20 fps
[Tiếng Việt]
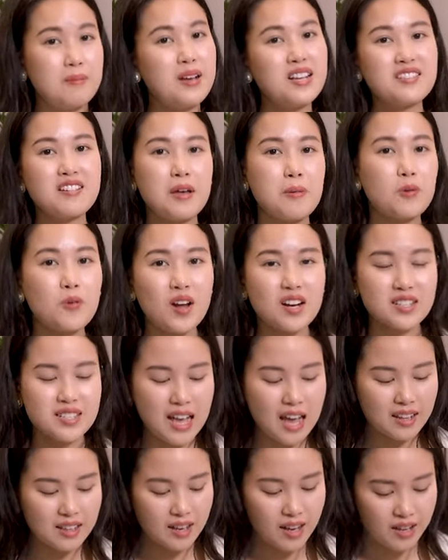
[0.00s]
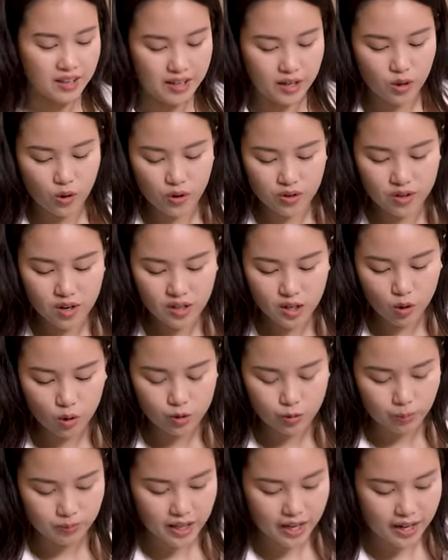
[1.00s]
Bây giờ em quan sát thấy cái nồi nước này của
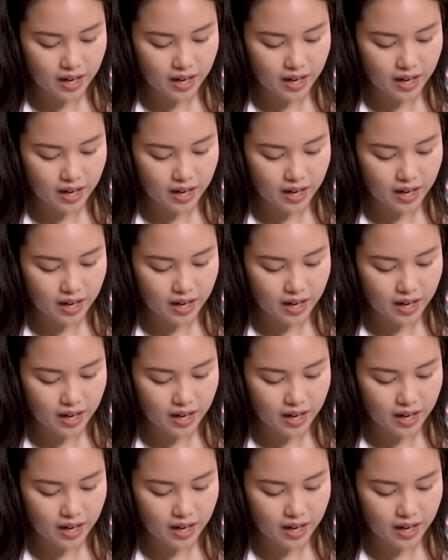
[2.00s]
chúng